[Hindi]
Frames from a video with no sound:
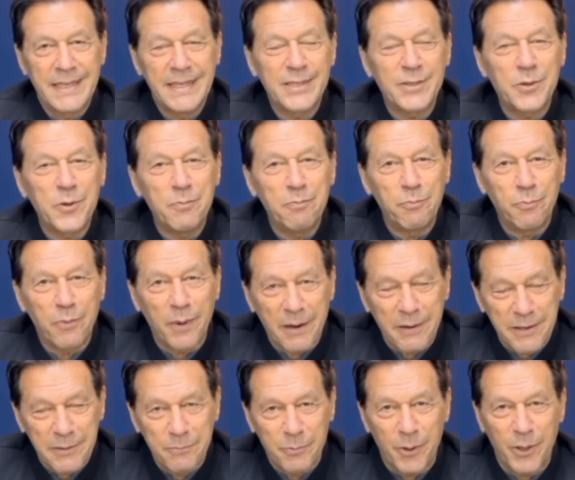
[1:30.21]
इसको
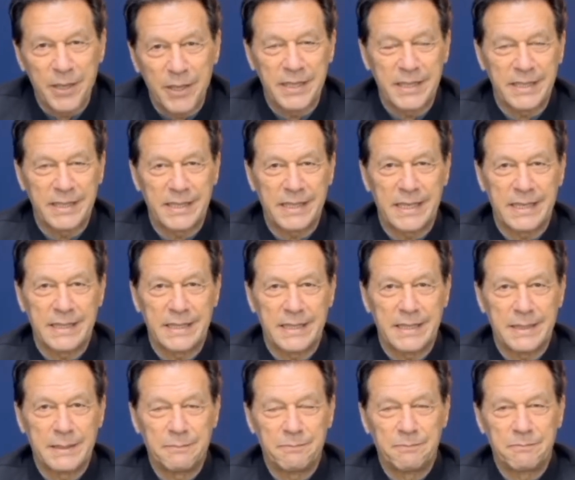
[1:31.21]
पावर पॉलिटिक्स
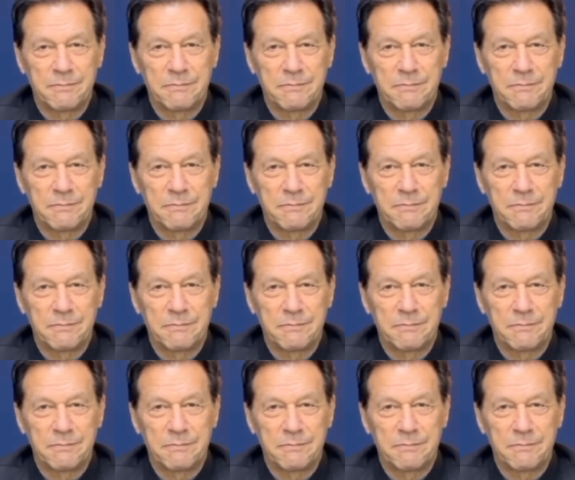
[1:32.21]
कहते हैं